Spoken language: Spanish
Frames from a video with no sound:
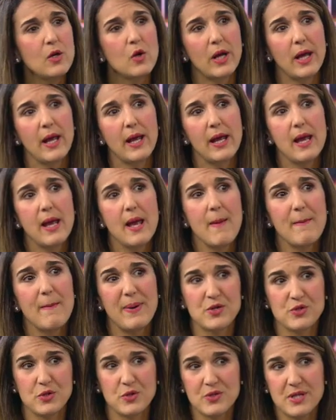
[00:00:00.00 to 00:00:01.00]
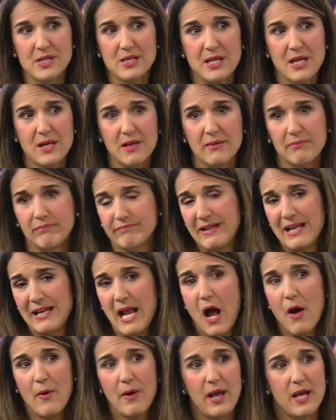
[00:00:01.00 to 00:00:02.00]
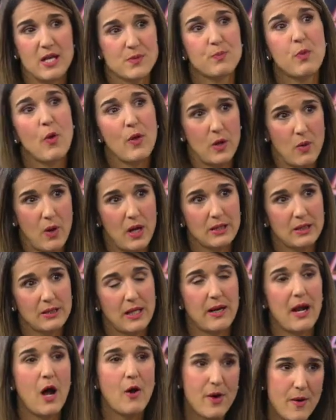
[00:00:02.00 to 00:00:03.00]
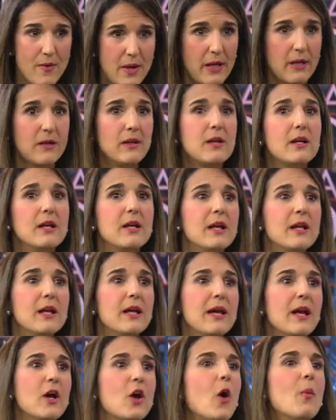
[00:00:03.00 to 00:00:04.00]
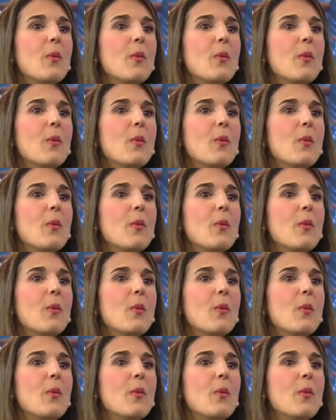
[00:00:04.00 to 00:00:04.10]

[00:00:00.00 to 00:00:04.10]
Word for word: y lo que para nosotros es clave es poderlo acatar. Ahora bien, no,